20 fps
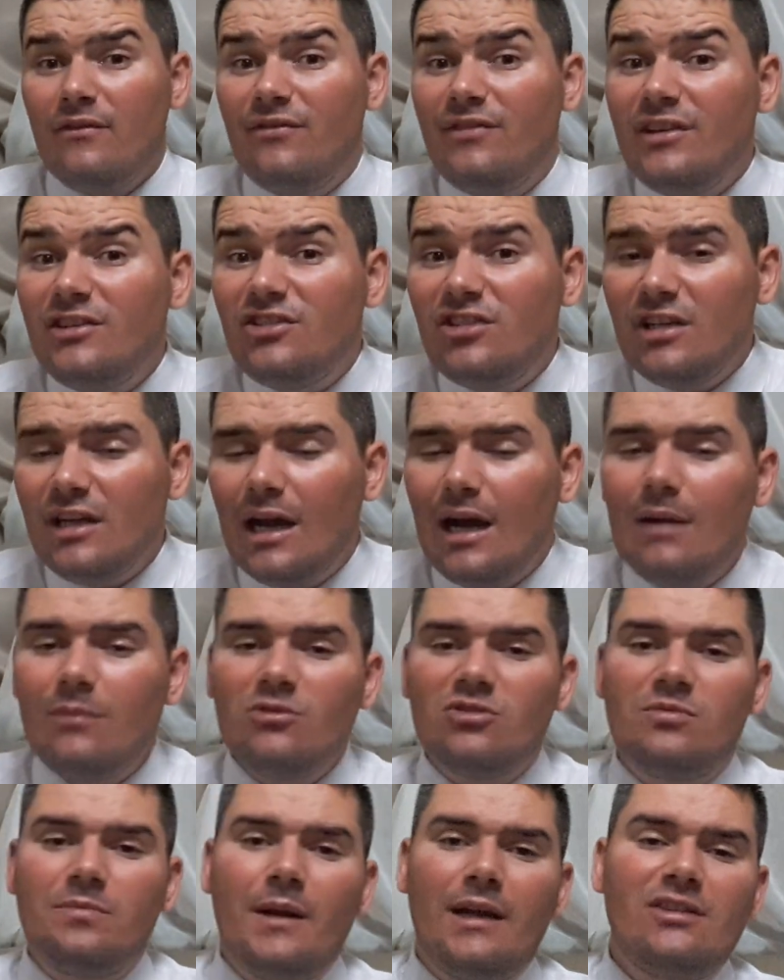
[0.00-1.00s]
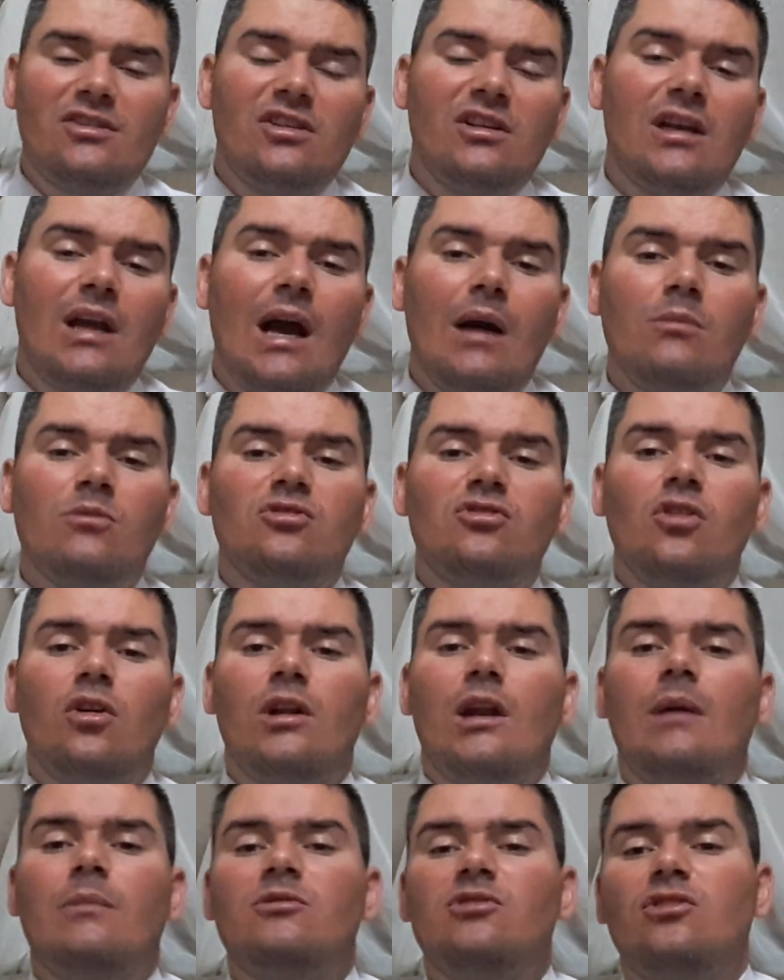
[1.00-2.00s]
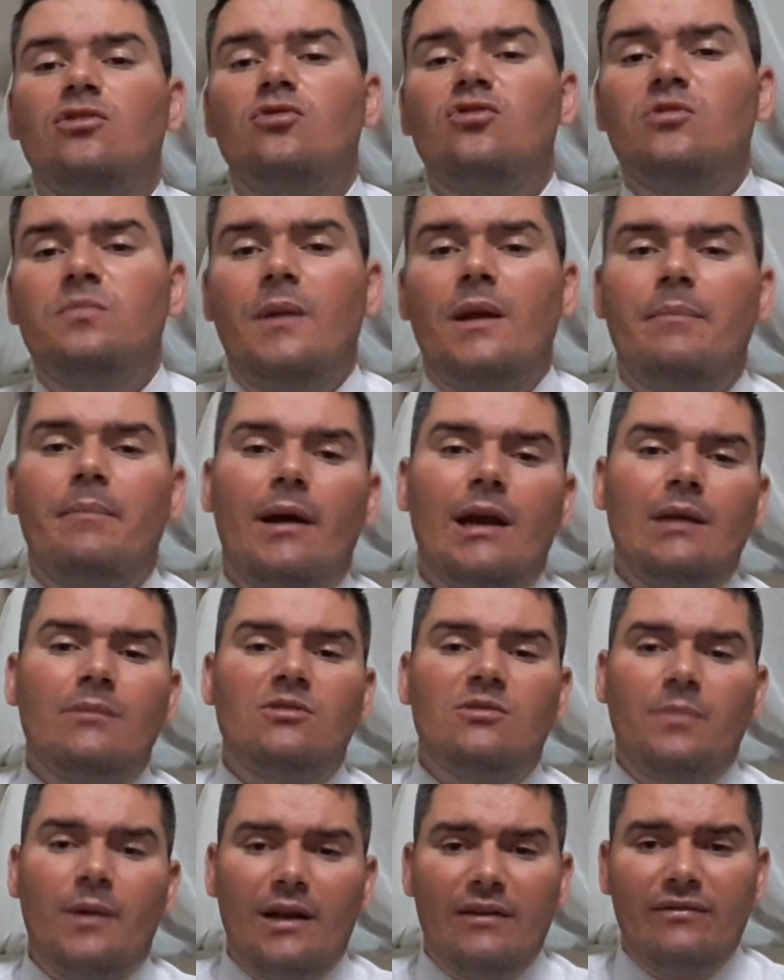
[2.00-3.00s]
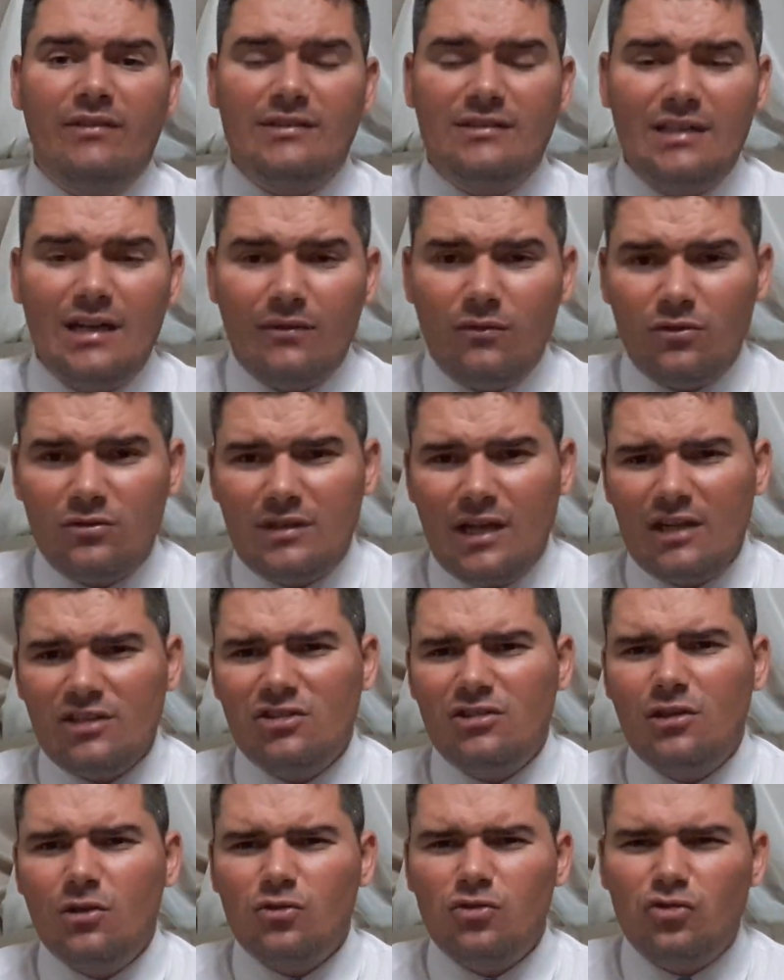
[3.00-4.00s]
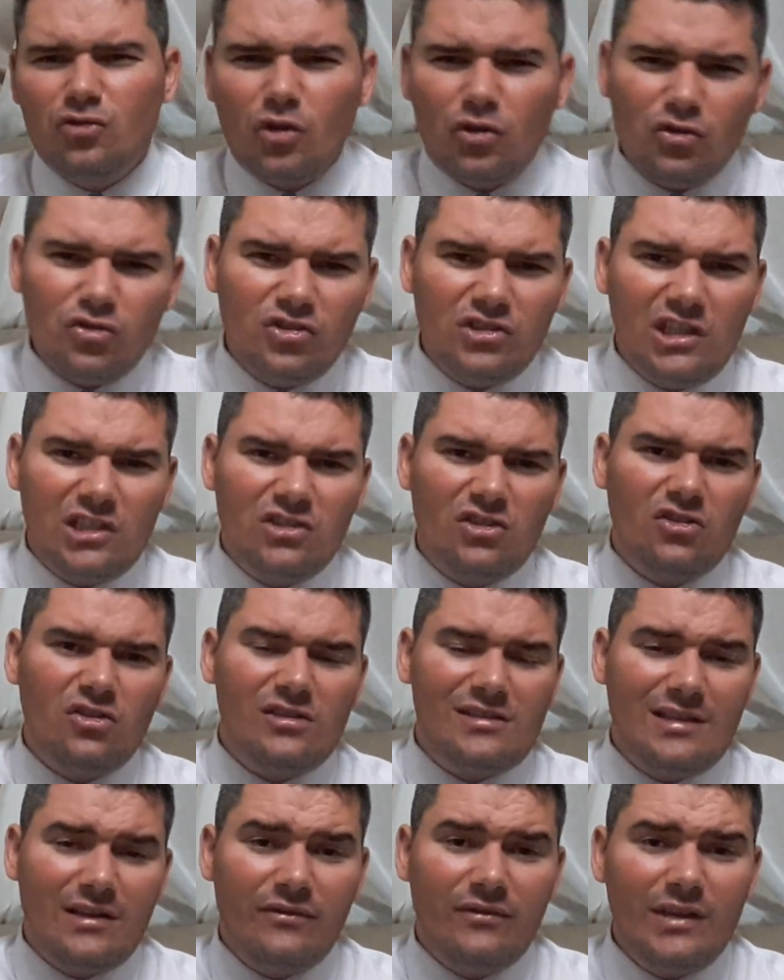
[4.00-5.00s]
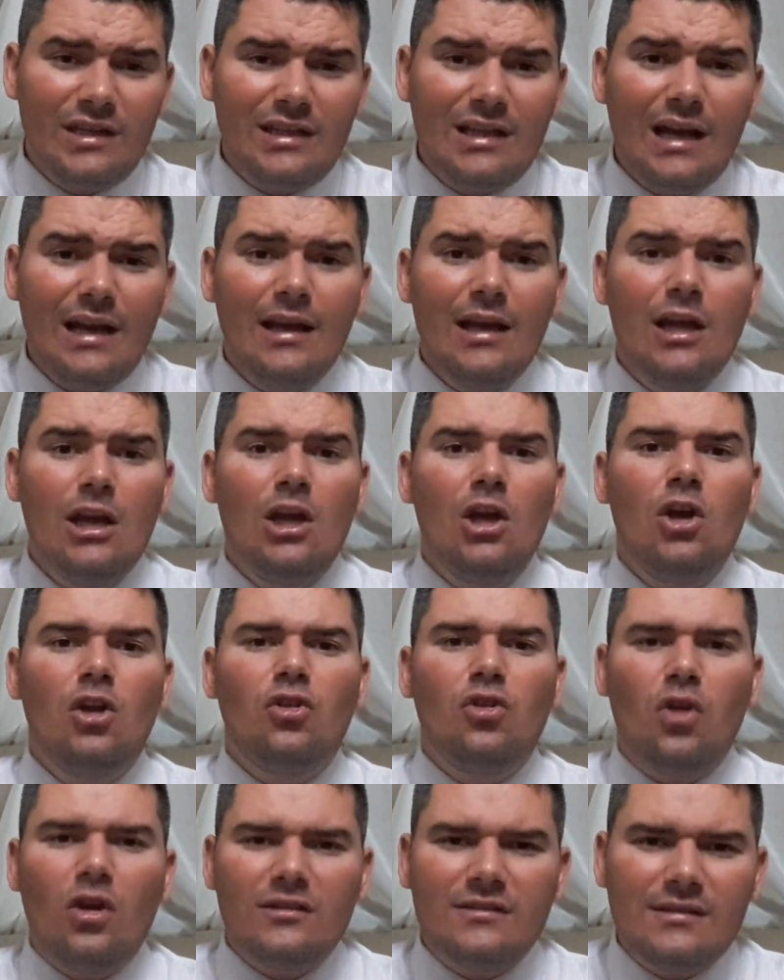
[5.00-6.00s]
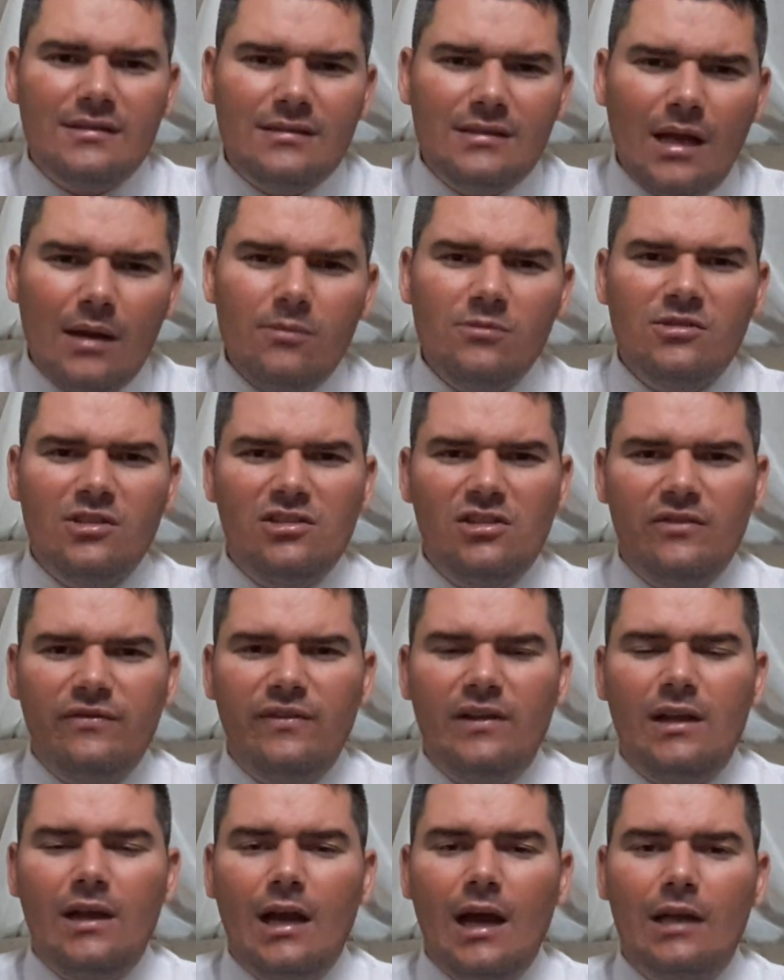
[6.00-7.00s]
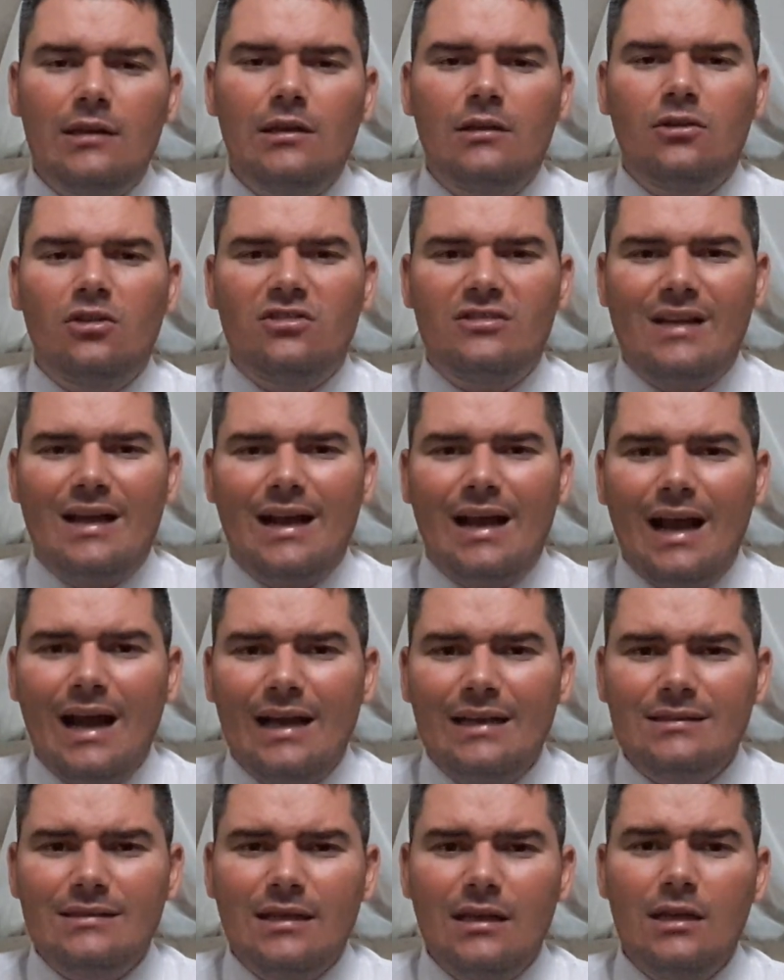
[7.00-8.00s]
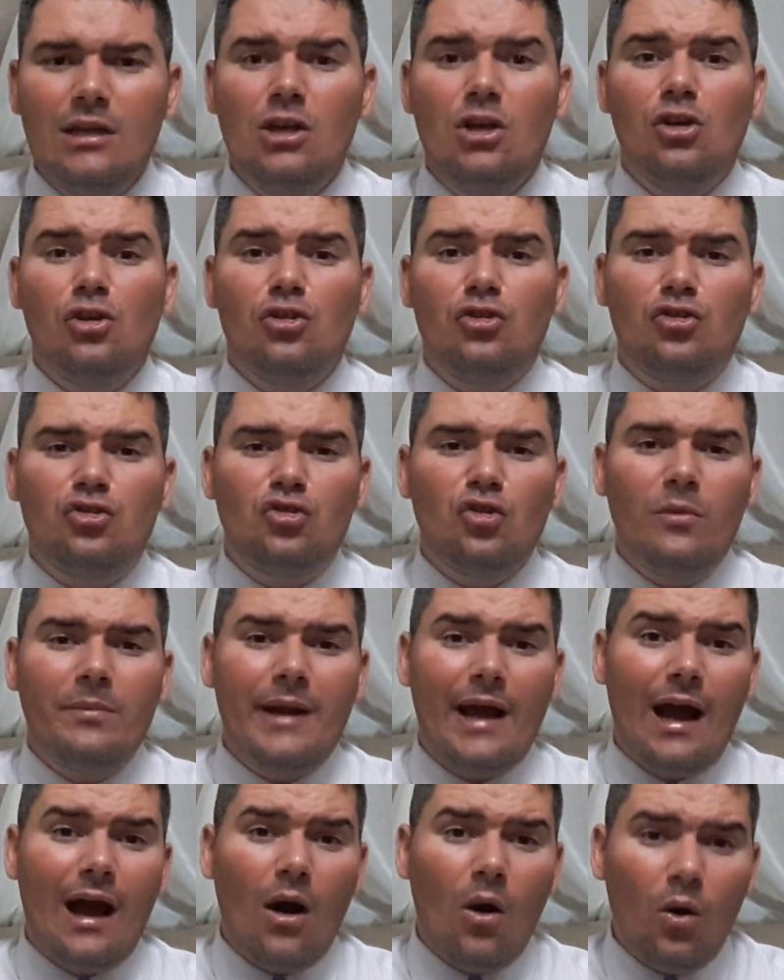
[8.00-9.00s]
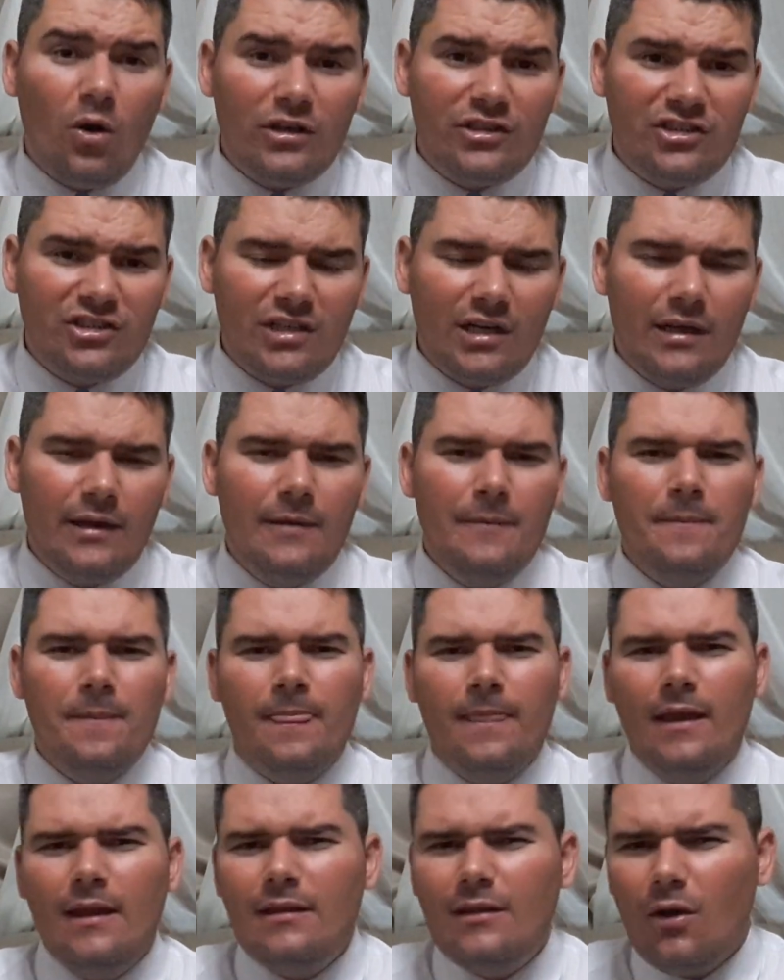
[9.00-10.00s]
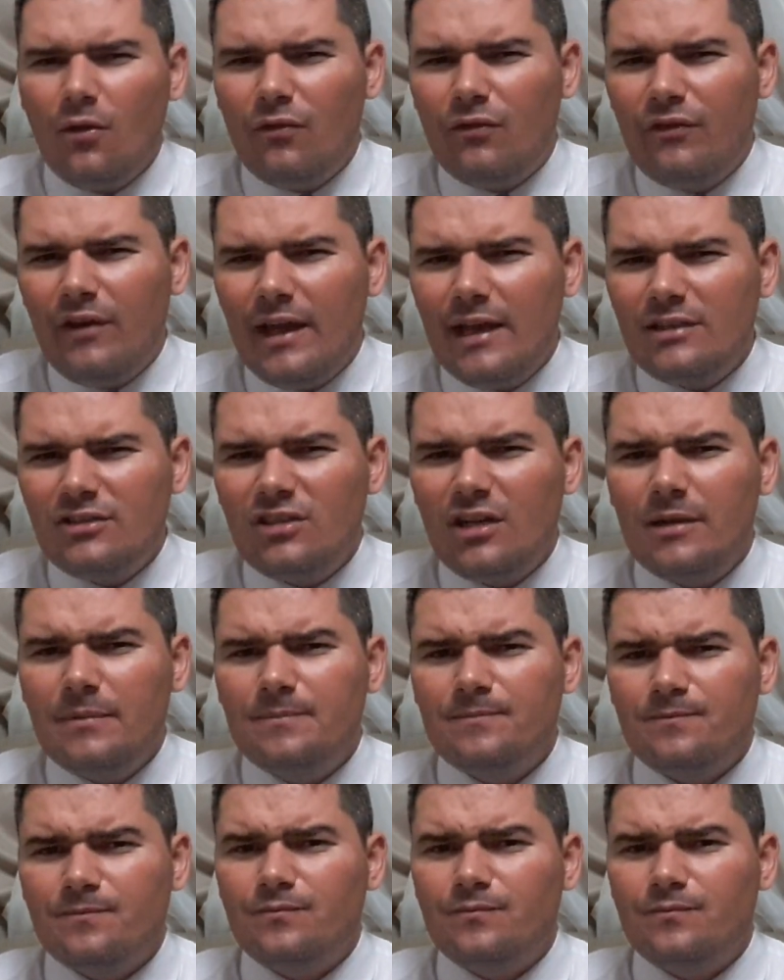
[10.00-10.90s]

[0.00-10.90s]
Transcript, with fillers: vigiamos, praticamos, oramos e nos preparamos para fazer a vontade de Deus todos os dias da nossa vida, nós estamos edificando a nossa casa sobre a rocha. Então veja